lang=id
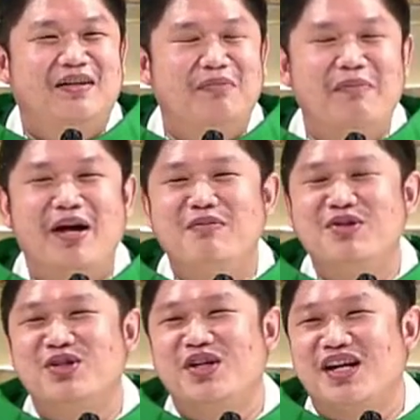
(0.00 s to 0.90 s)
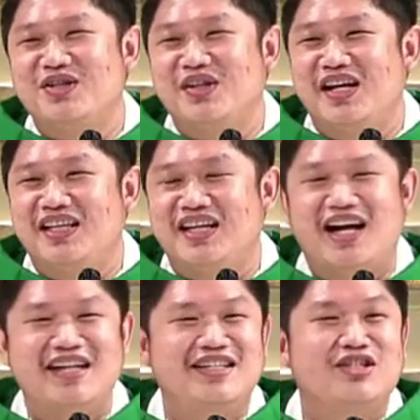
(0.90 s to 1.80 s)
Bapak Ibu, saudara-saudari
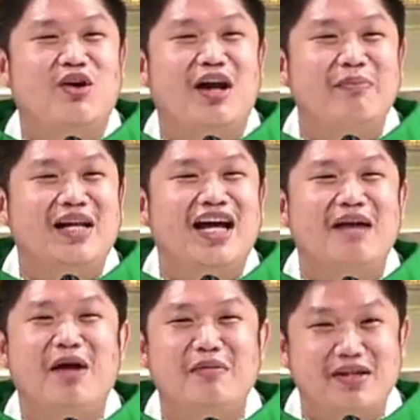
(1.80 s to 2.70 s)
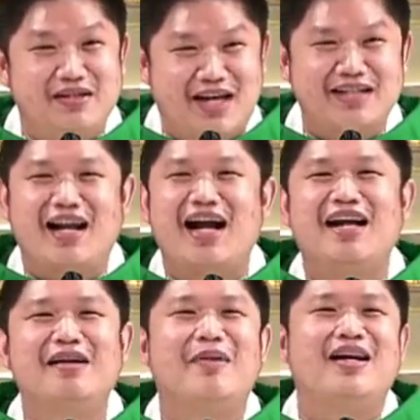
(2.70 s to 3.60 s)
terkasih, soal pilihan bakmi saya
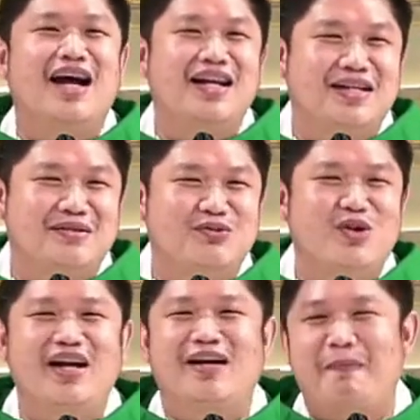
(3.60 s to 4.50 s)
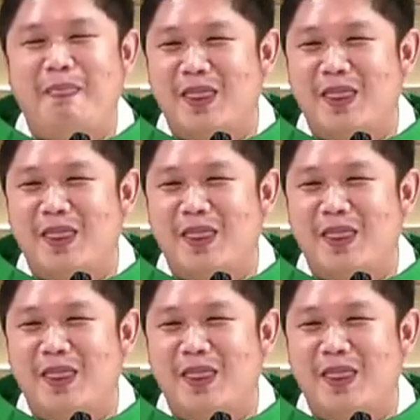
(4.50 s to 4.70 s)
serahkan kepada Anda semua ya.